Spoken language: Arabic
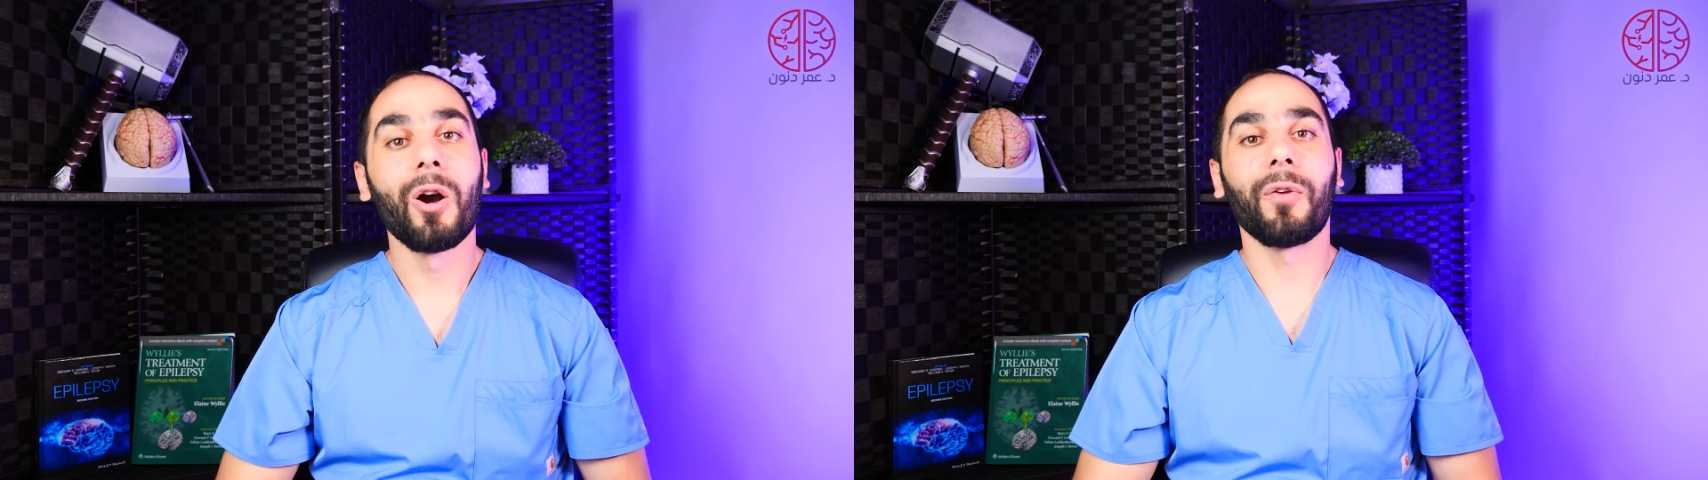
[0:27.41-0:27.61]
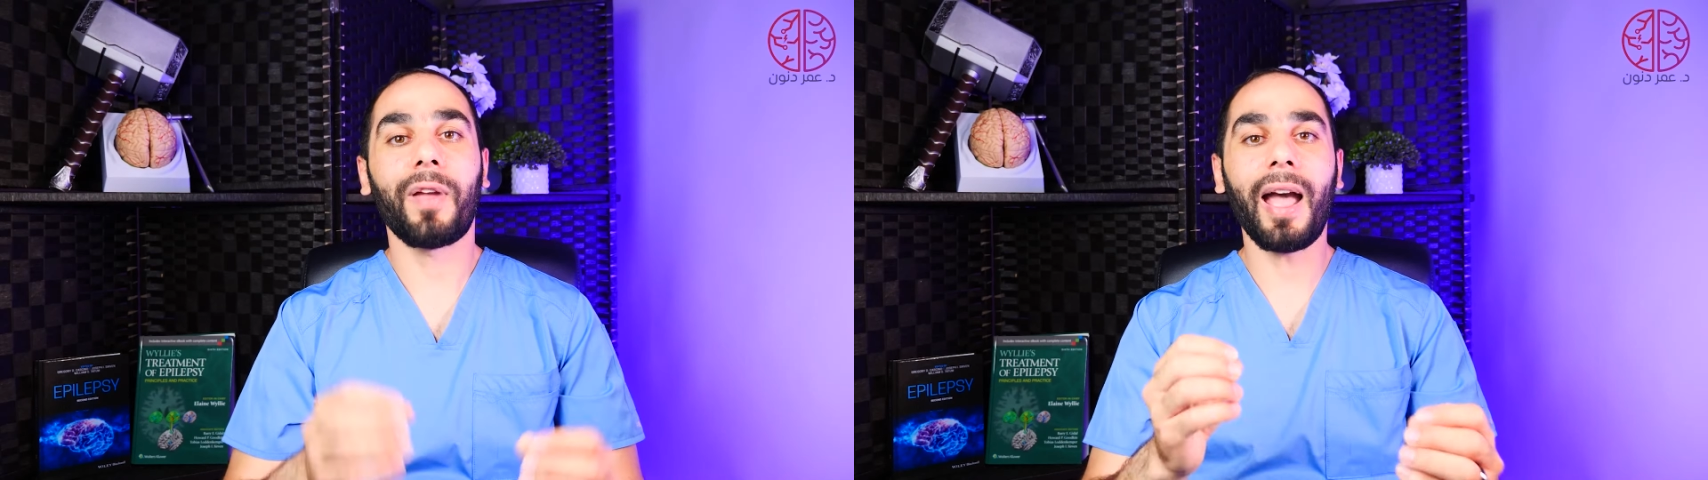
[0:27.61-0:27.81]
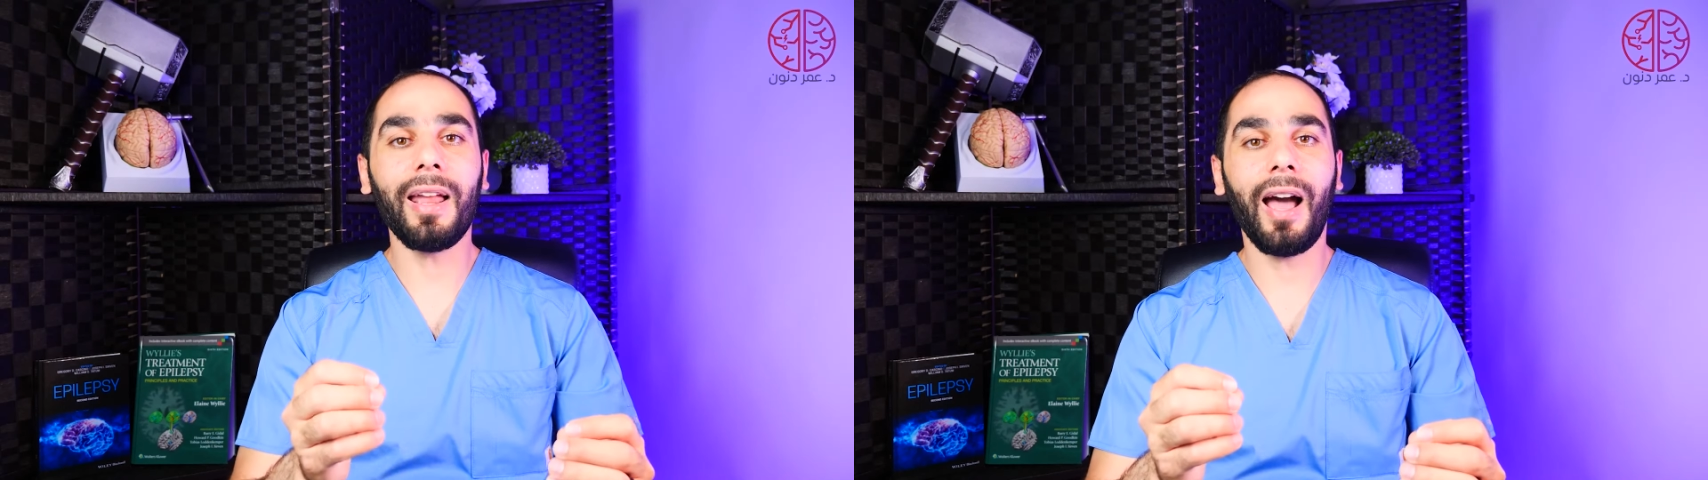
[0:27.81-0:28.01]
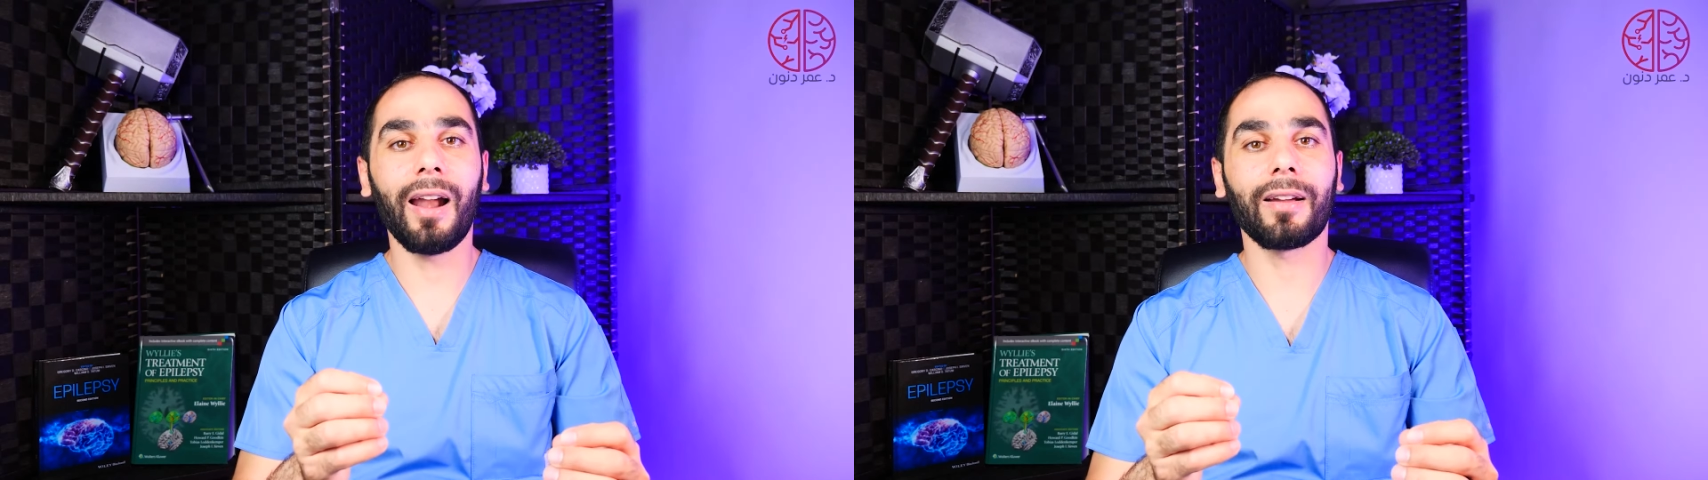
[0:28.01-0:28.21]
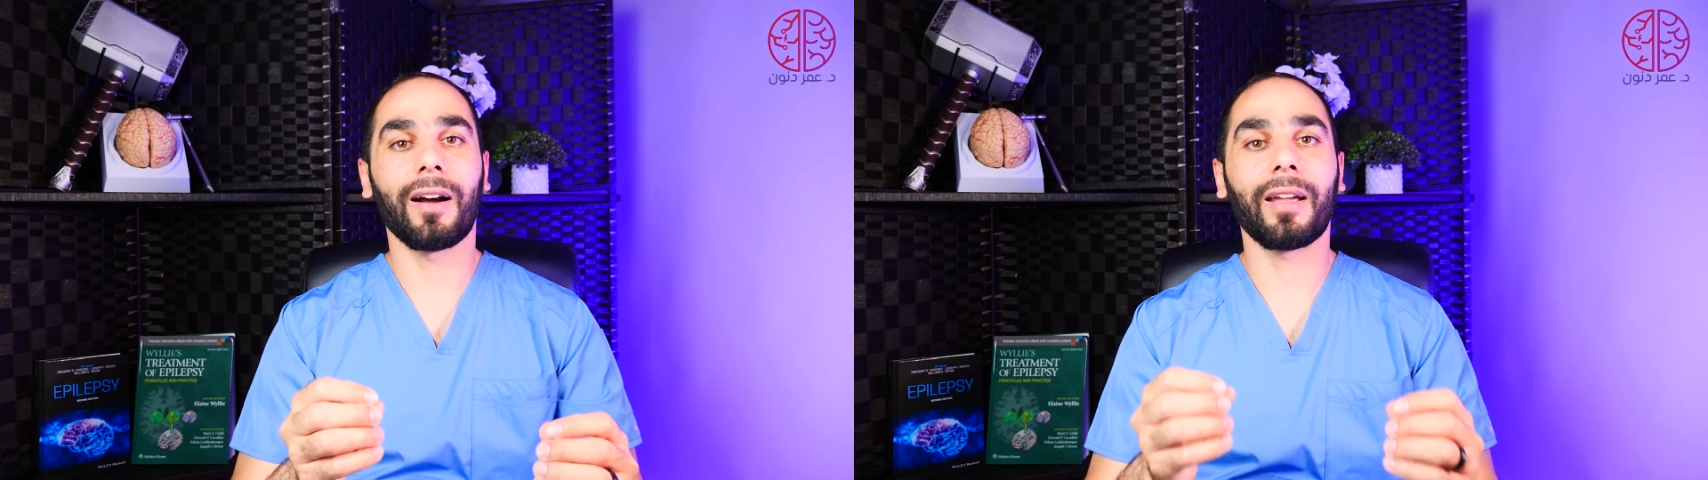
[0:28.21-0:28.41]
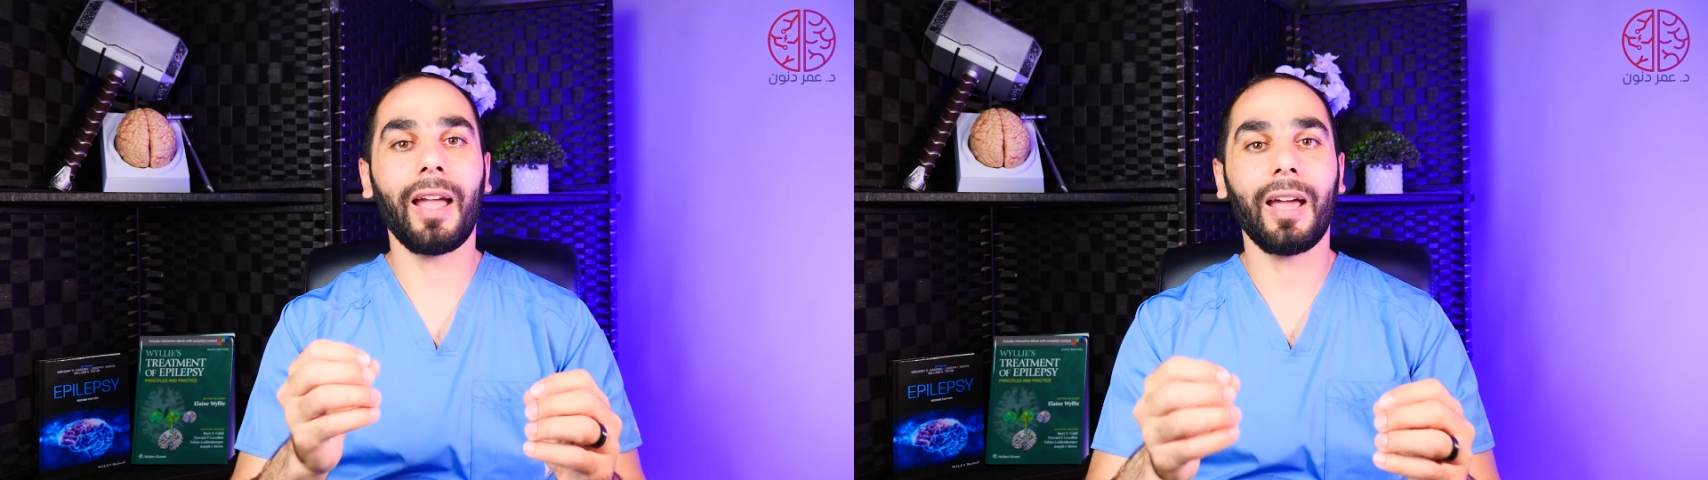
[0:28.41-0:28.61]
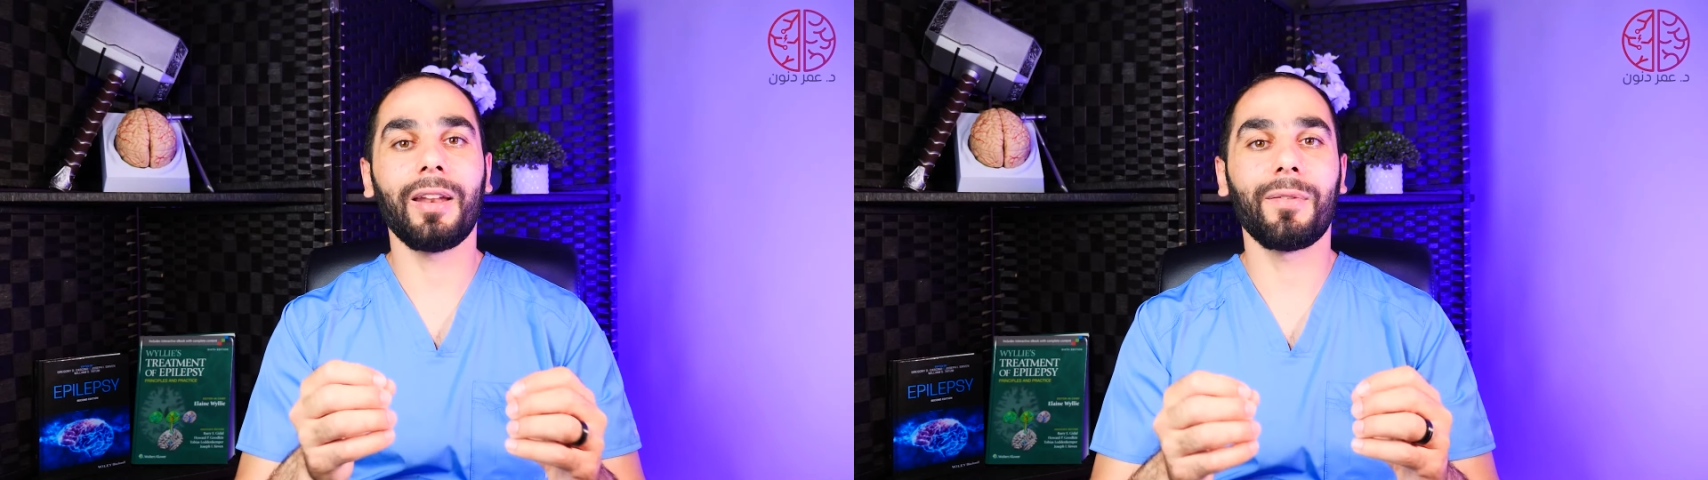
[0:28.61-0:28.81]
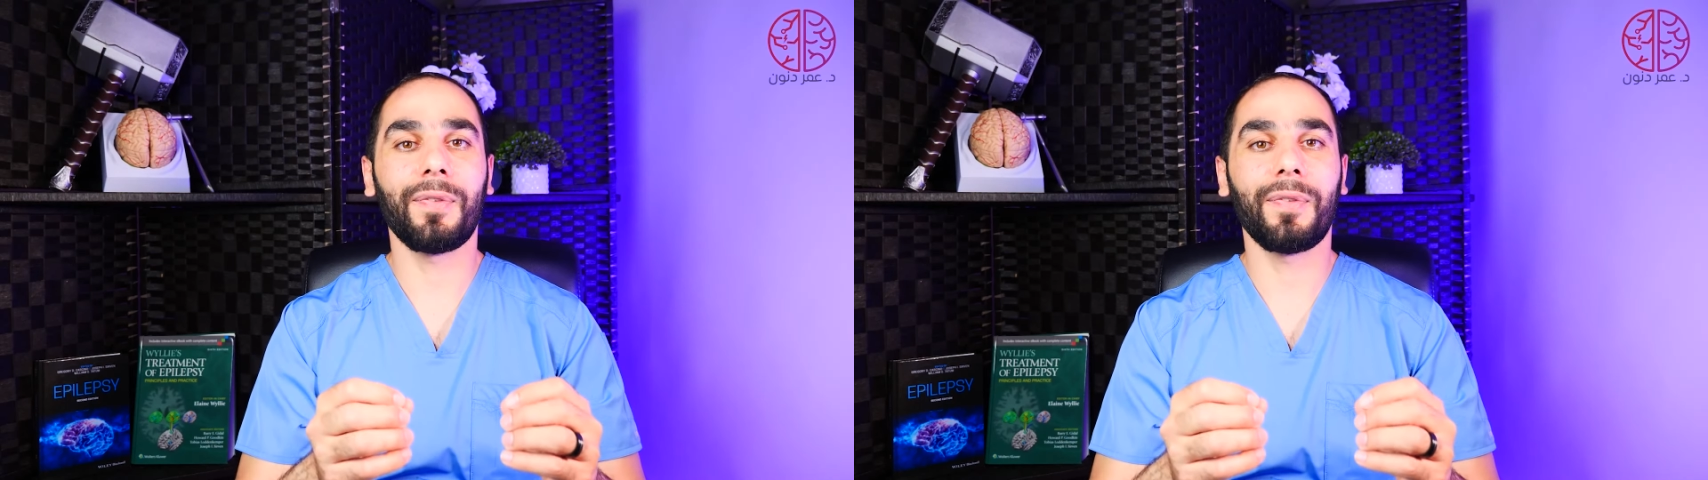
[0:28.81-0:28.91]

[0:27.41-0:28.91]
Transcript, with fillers: وفي هاي الحلقة كان